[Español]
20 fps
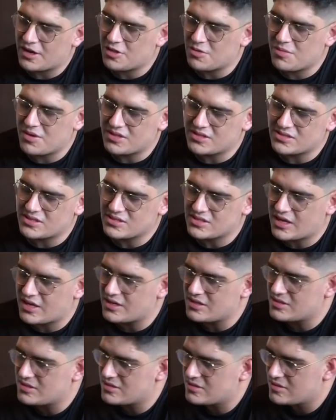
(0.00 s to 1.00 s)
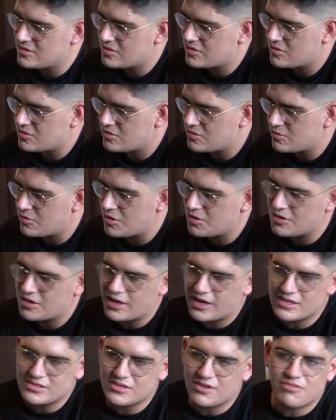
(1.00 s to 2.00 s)
el 2016, cuando
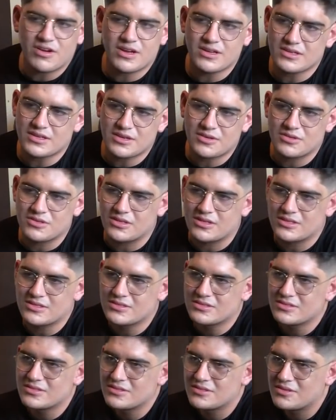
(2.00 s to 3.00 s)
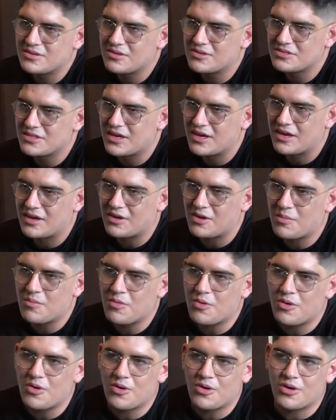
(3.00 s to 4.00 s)
llegaste a FA, ¿qué onda? O sea,
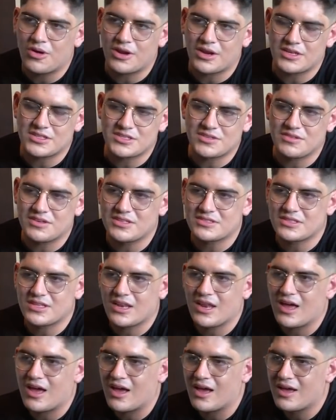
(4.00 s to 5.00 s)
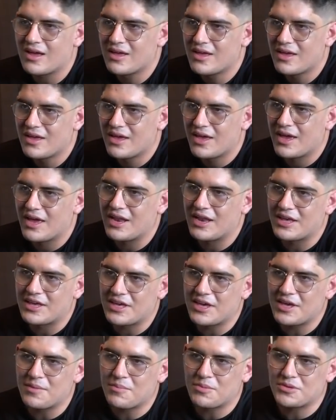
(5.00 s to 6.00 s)
¿cómo recibiste la, el
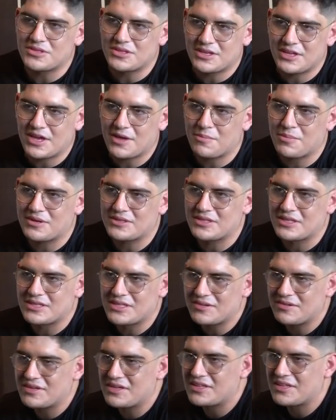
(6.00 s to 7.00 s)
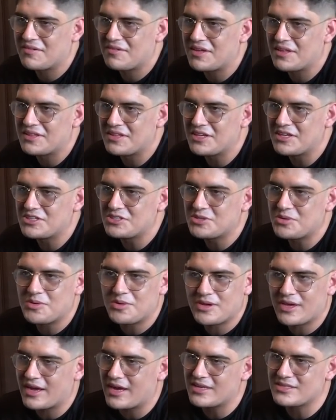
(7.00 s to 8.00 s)
equipo? ¿Tenías expectativas? ¿Ya te habían dicho?
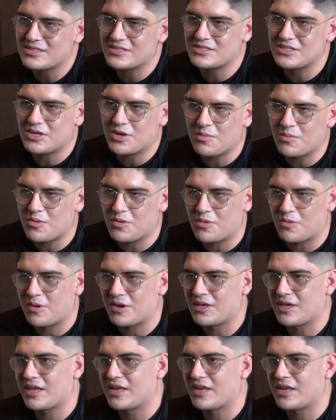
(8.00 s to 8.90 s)
¿O llegaste así como no,